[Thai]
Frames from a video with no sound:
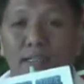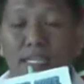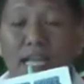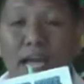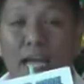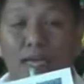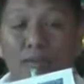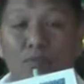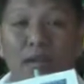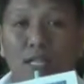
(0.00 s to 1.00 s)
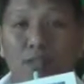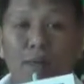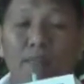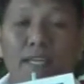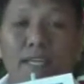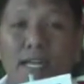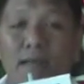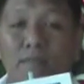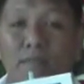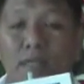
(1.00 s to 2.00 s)
สินค้าให้กับลูกค้าทุกประเภทนะ
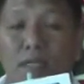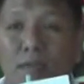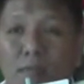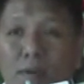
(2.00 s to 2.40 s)
ครับเพราะ